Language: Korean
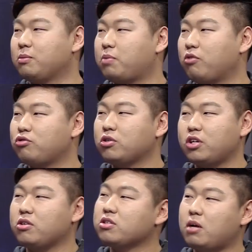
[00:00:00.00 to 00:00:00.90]
제가 병구 형
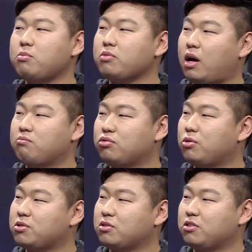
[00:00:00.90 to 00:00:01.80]
태어나서 한 번도 안
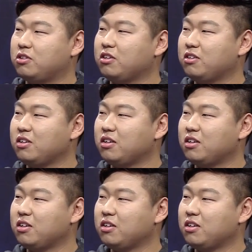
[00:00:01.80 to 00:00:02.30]
부러웠었거든요.